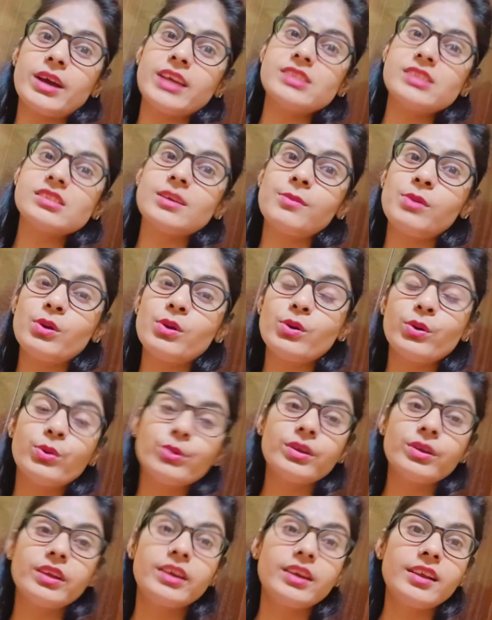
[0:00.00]
हम
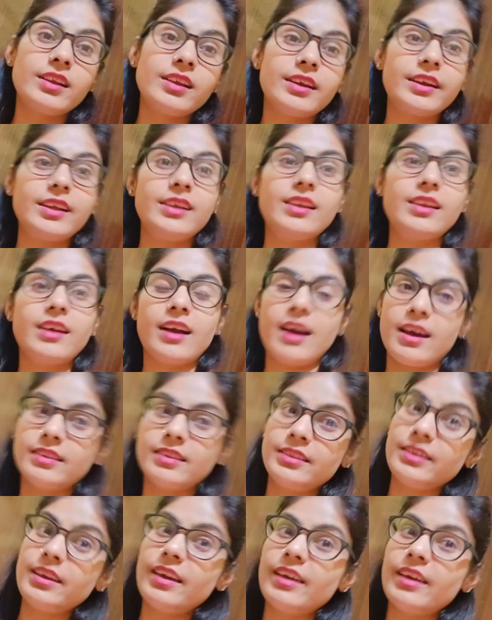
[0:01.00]
लोगों ने लड़ी लगा
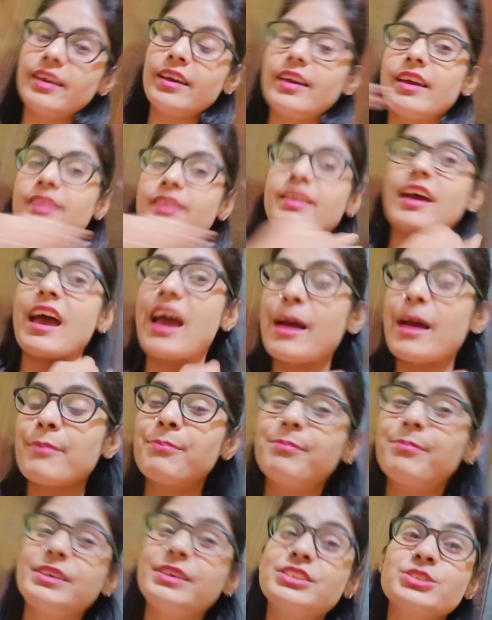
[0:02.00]
दी है एंड
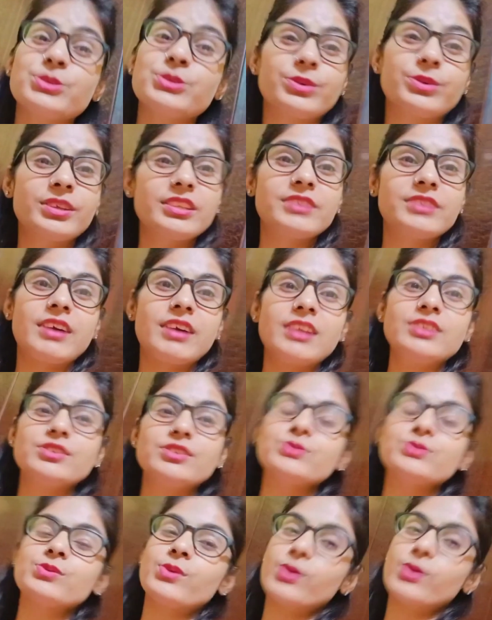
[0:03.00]
हैप्पी छोटी दिवाली
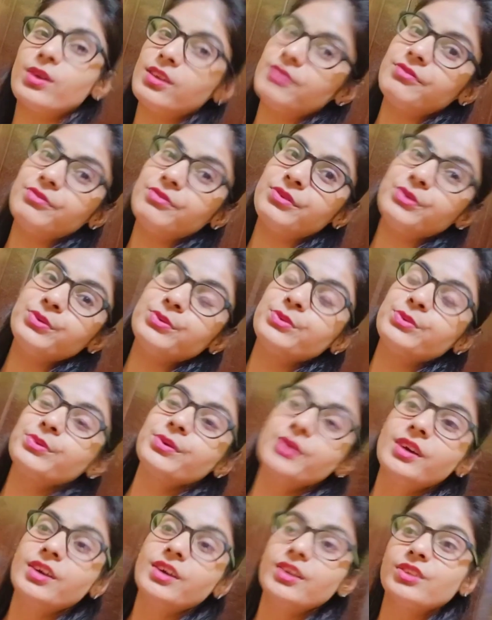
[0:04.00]
टू ऑल ऑफ़ यू
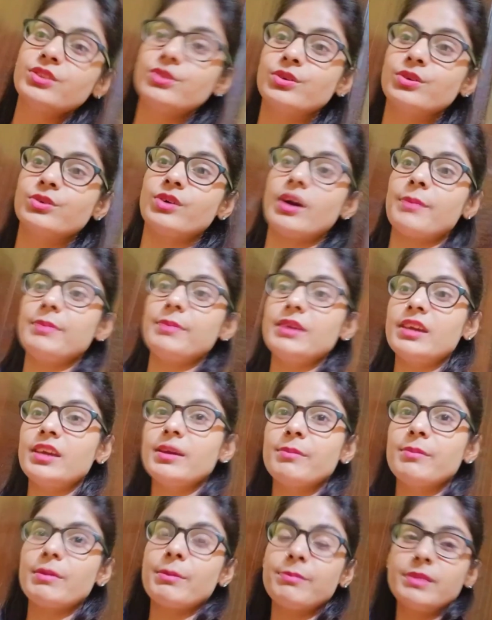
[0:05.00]
तो
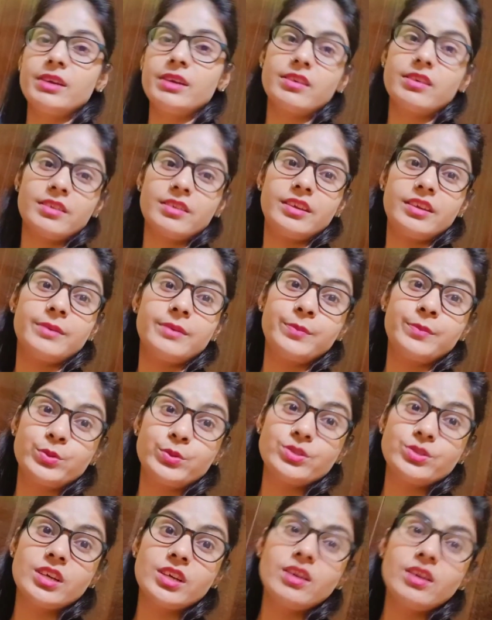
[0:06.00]
अभी मम्मी कर रही हैं
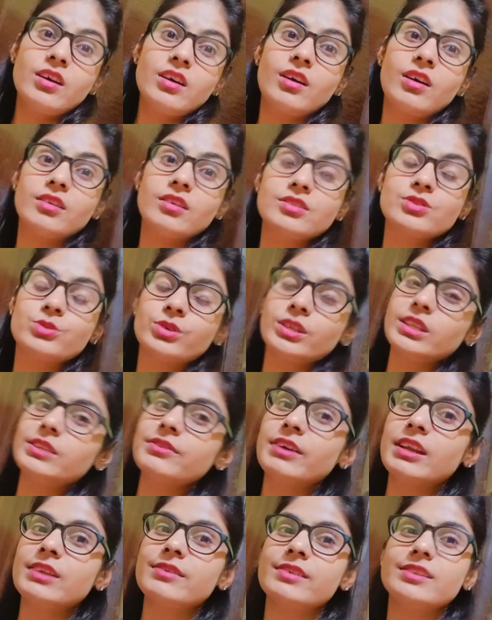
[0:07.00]
पूजा और छोटी
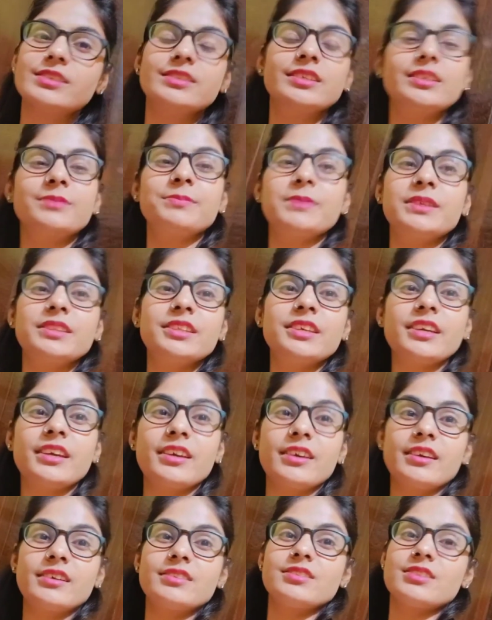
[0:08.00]
दिवाली वाले दिन भी
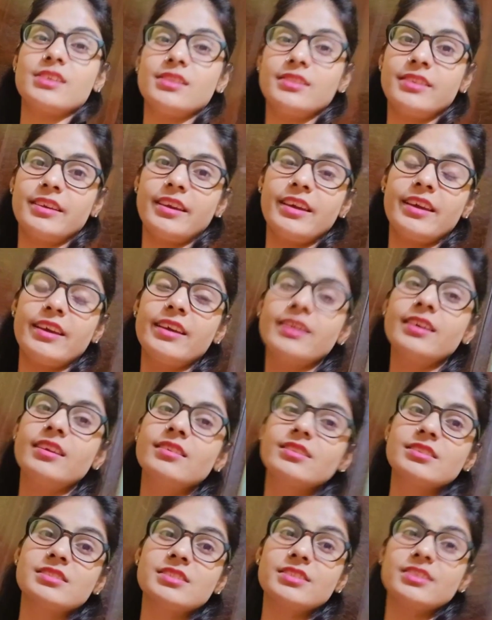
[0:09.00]
दिए जलते हैं
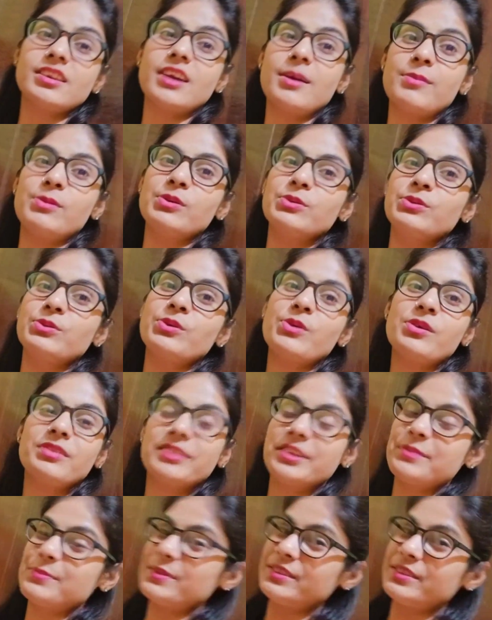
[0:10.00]
जैसे कि आप लोगों को
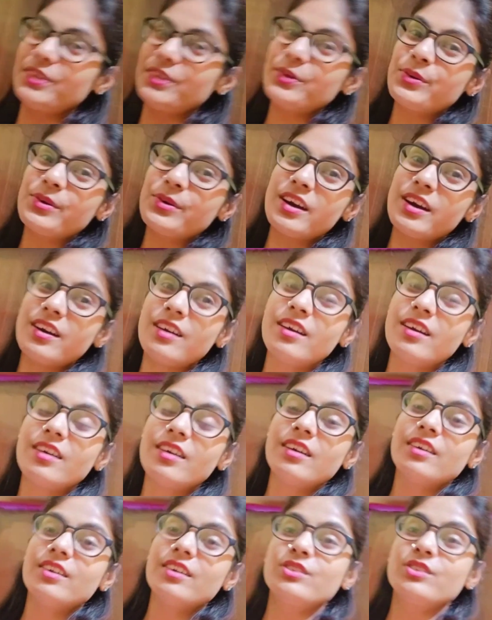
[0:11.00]
ऑलरेडी पता ही होगा
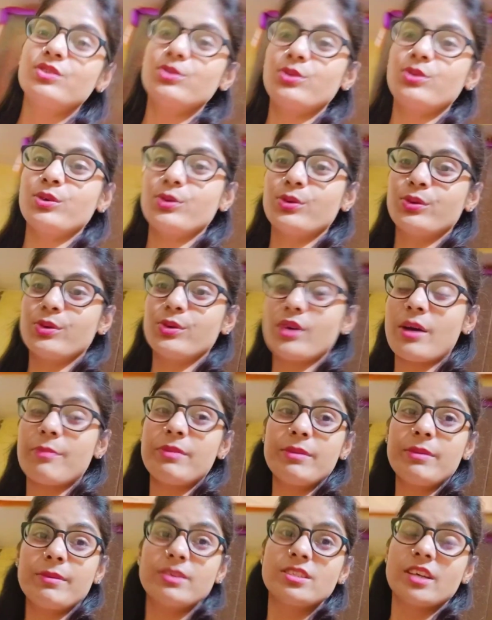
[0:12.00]
तो
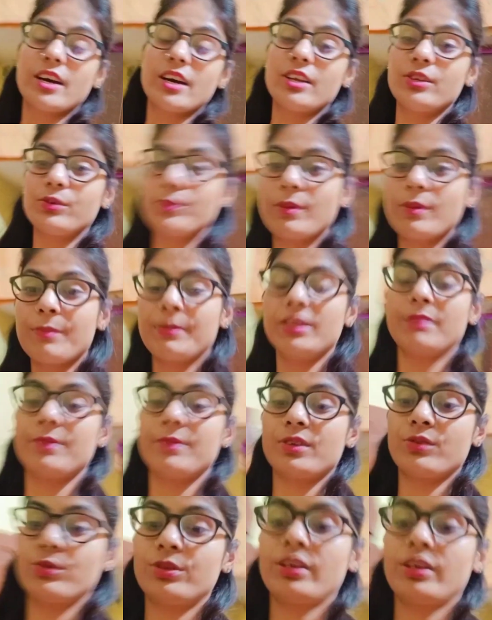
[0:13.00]
अभी मैं जा रही हूँ मम्मी ने
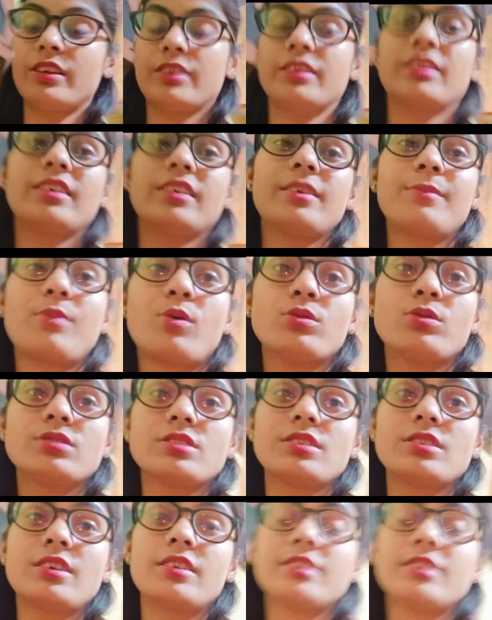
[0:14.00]
मेरे को दे रखे हैं बहुत
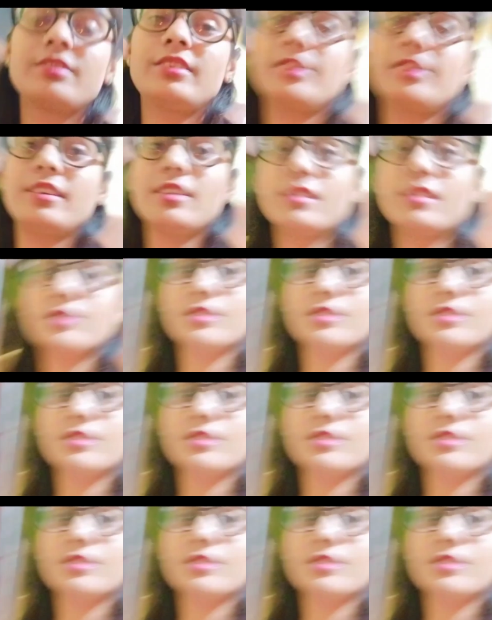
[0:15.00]
सारे दिए